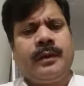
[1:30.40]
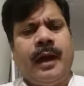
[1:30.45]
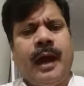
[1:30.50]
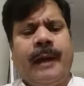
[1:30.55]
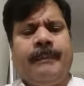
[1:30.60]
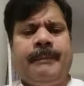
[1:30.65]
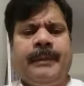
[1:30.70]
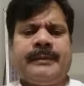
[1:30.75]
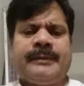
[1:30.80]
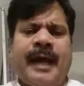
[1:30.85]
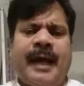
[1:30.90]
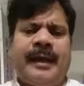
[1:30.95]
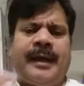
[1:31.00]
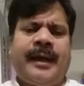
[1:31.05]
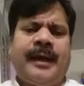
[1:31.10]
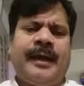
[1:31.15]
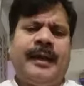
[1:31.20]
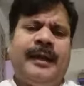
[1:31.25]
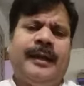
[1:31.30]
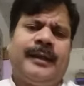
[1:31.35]
आप मजाक
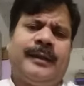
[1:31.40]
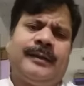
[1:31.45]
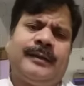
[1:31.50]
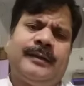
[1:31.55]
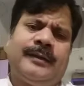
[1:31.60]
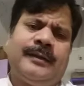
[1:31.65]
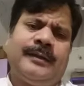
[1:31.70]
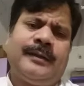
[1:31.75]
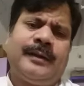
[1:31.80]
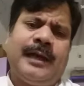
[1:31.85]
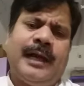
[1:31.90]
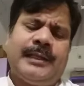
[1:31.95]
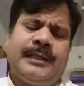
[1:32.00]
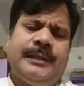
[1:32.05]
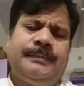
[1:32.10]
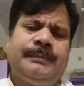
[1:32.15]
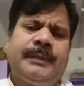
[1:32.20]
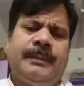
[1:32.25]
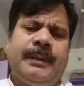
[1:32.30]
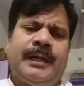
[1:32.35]
कर रहे हैं
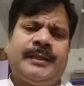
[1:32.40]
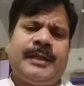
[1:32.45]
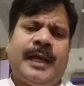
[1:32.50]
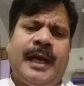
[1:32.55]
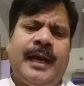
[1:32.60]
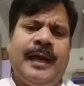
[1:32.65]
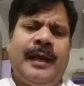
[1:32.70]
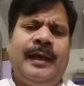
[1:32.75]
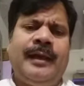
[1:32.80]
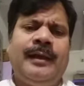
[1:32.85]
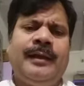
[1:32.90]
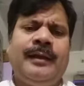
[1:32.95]
अजीब तमाशा है